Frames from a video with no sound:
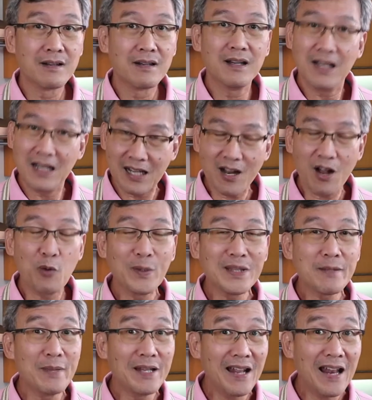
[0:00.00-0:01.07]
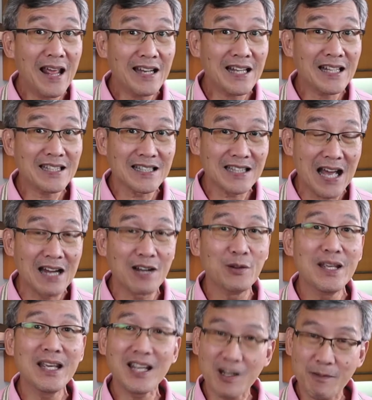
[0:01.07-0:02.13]
น แล้วก็วิตามินและแร่ธาตุต่างๆเหล่า
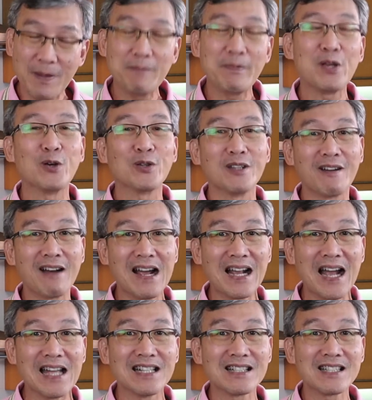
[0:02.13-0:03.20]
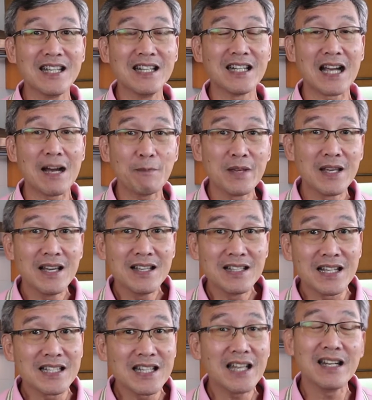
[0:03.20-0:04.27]
นี้ก็เป็นประโยชน์ต่อร่างกายทั้งสิ้นนะครับ อ
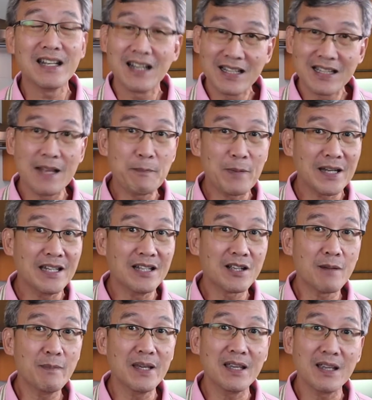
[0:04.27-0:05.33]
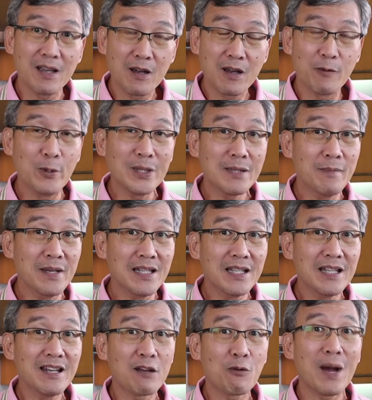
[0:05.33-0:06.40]
ย่างเช่น ในปลานิลก็มีวิตามิน
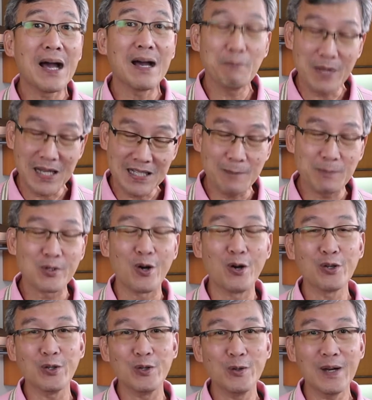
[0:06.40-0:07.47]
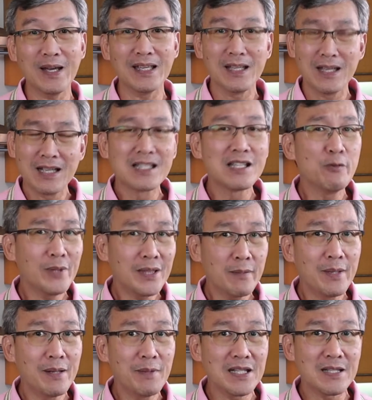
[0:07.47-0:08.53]
ที่เรียกว่า B12 อยู่ด้วย ซึ่งวิตา
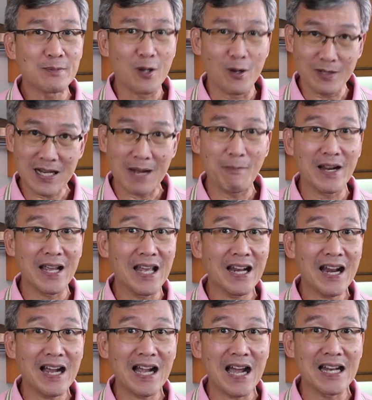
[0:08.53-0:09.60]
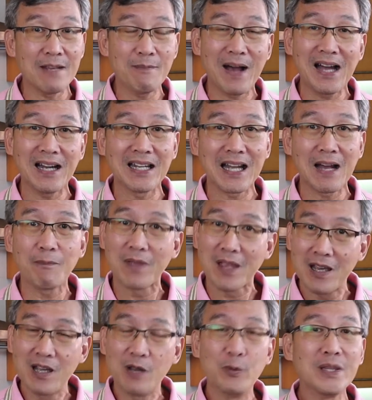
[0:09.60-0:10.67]
มิน B12 ทำอะไรให้ร่างกายได้บ้างนะครับ
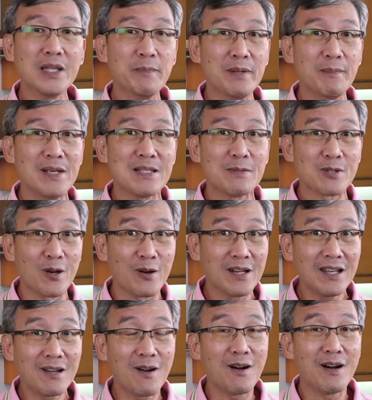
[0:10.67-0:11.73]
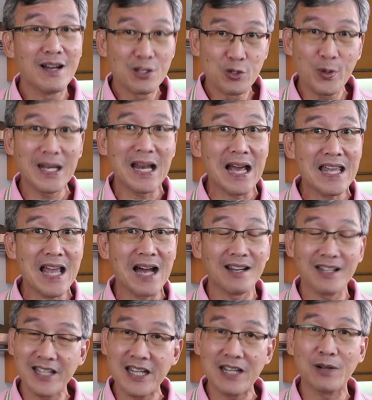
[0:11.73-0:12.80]
วิตามิน B12 นี่ก็ช่วยหลายอย่างเล
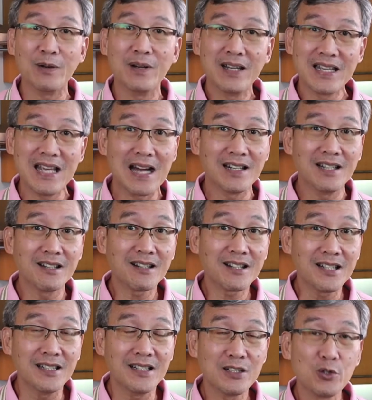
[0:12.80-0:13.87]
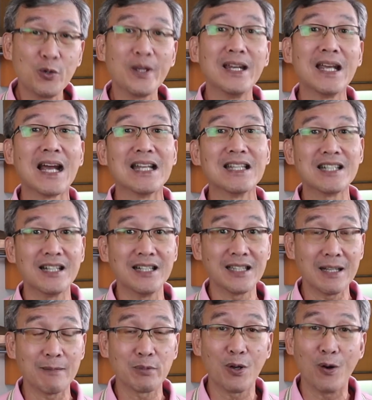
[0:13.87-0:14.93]
ยทีเดียว อย่างหนึ่งก็คือช่วยในการเจริญ
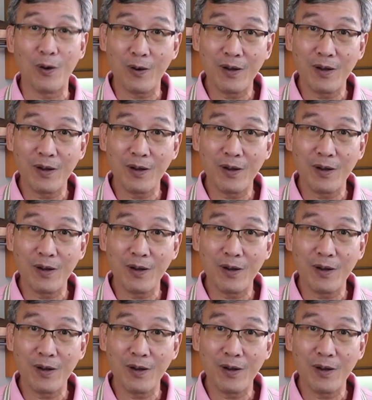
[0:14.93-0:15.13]
เติบโต